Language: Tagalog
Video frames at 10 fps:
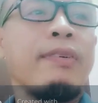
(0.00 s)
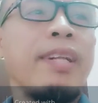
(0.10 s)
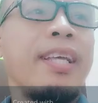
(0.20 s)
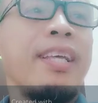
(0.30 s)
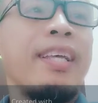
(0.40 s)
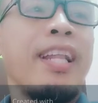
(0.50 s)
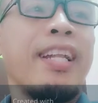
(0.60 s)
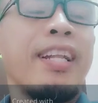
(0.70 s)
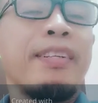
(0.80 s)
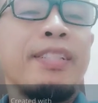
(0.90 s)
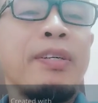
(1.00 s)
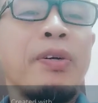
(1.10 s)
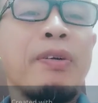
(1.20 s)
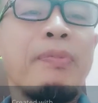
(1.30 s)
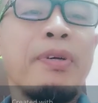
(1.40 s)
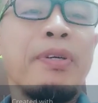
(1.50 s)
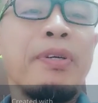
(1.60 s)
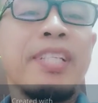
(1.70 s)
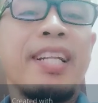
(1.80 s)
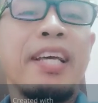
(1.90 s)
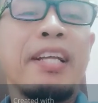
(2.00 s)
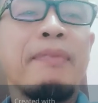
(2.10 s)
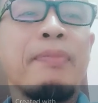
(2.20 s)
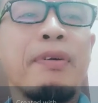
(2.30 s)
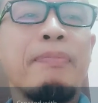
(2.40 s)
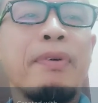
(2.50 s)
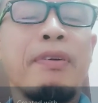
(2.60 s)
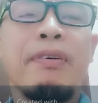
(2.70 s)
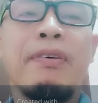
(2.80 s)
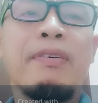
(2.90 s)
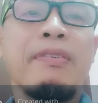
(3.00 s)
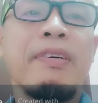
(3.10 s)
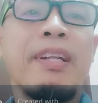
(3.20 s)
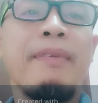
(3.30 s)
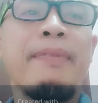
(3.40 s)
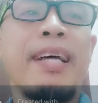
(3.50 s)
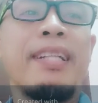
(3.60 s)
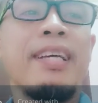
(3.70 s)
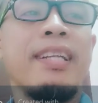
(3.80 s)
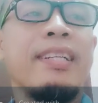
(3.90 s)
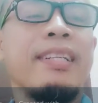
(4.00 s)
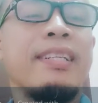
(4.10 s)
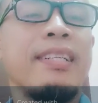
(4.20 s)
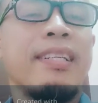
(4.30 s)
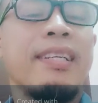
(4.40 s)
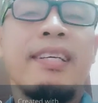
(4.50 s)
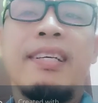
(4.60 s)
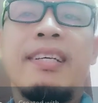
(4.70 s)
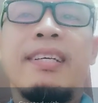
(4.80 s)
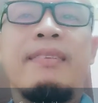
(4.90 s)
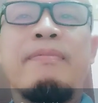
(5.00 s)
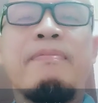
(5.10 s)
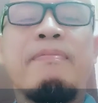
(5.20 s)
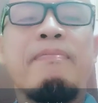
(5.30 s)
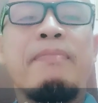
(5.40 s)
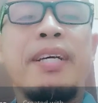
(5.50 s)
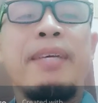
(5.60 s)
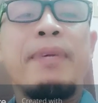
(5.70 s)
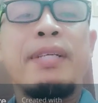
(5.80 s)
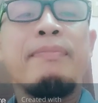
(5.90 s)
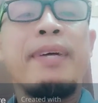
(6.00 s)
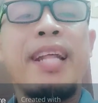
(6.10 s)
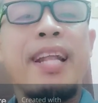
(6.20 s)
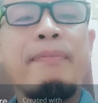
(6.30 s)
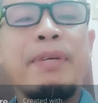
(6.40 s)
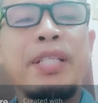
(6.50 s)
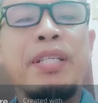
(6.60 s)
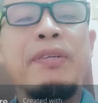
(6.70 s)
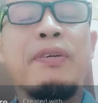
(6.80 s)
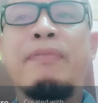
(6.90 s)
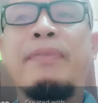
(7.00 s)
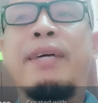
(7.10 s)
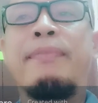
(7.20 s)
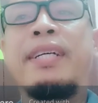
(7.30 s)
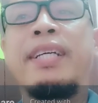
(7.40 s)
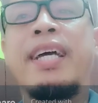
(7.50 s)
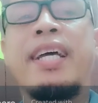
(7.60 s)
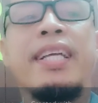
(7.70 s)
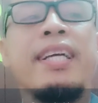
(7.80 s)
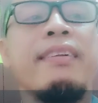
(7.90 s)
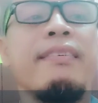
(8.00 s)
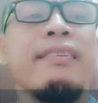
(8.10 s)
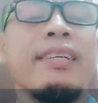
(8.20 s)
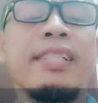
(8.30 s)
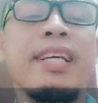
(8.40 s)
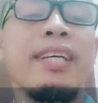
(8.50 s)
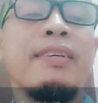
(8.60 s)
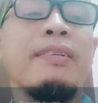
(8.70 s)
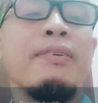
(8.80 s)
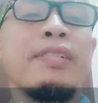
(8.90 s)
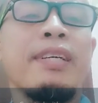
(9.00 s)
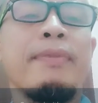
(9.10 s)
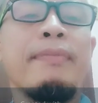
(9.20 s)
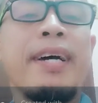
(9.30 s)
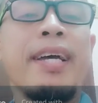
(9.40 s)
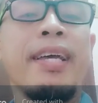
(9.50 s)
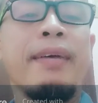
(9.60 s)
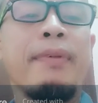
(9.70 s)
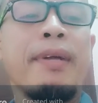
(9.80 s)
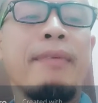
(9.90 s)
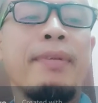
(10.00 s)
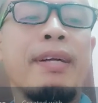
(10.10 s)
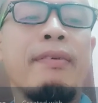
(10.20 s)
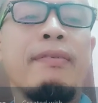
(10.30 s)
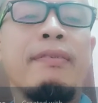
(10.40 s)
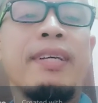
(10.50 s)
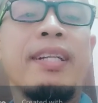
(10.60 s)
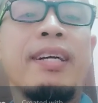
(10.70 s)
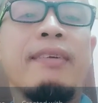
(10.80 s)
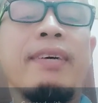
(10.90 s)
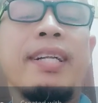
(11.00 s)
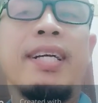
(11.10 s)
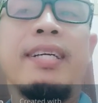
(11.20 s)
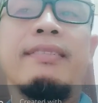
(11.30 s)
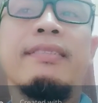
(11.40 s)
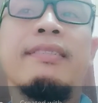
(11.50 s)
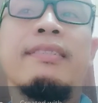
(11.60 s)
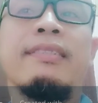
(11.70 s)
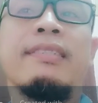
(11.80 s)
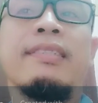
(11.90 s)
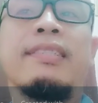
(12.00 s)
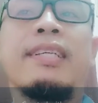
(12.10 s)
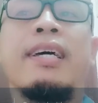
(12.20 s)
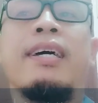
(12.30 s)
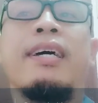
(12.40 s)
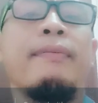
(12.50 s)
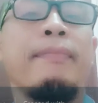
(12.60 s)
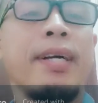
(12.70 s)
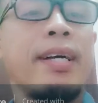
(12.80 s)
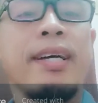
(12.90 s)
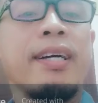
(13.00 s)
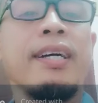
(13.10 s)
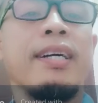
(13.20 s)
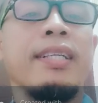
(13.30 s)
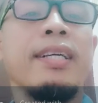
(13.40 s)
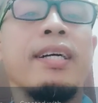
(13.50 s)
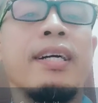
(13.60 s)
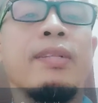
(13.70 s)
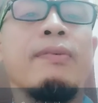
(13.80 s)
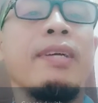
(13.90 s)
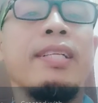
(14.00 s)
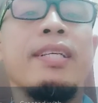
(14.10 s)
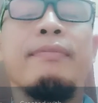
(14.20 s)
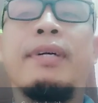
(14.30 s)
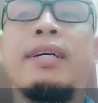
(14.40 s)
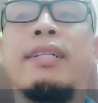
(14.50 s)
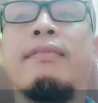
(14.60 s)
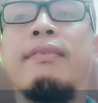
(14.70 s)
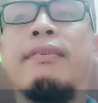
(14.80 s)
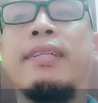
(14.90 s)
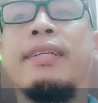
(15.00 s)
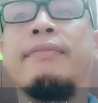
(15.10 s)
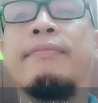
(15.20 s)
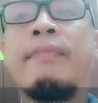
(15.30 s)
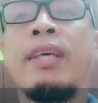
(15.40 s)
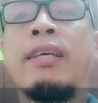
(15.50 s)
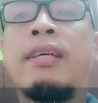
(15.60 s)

Actually, ilan lang siguro po yun sana i-report pero alam natin may mas malala pa siguro ang mga pangyayaring ganun kasi ayon doon sa babae eh, marami daw ginagawa na ganun sa mga kanyang katulad niyang mga katulong din.